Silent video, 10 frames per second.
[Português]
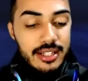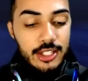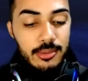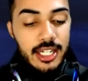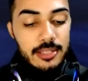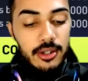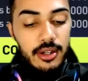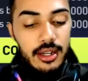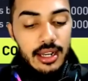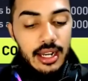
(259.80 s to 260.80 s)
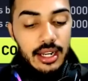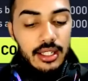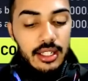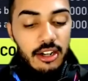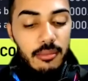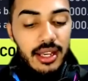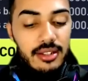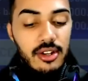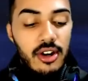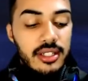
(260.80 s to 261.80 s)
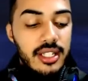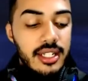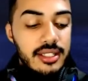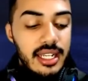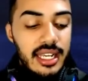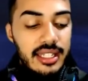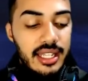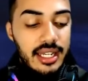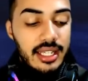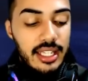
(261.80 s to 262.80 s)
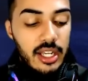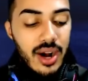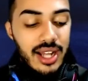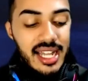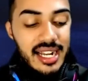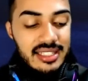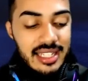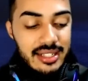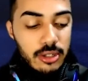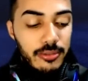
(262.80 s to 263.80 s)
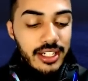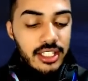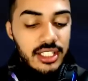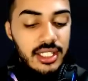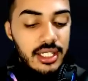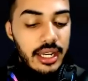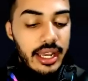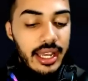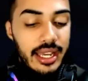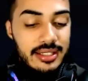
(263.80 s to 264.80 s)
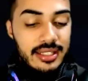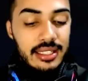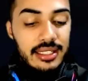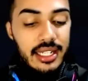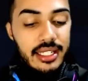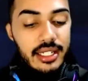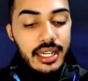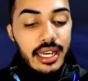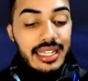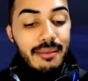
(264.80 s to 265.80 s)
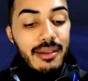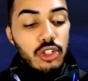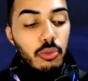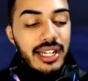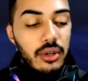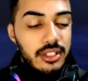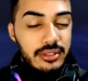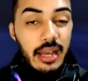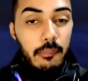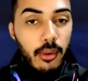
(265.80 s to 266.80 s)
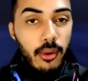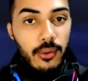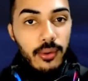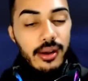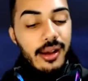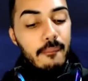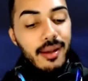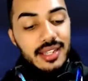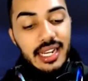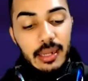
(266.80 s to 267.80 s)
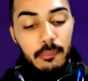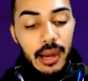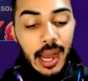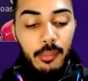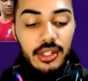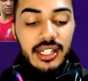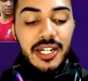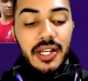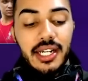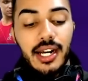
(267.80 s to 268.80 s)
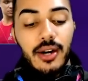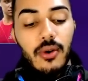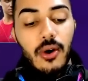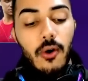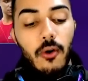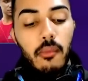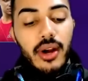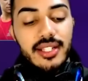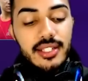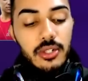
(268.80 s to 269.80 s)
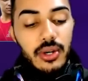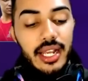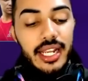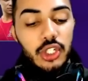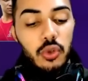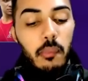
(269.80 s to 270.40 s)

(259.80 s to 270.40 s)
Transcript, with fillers: se é isso mesmo, ó. Aqui, ó, minhas ordens. Tem aqui o Alex Teles que eu vendi. Resgata aí. E é mais um milhãozinho, né? Pouco. Mas aquele papo de grão em grão, o boizinho enche o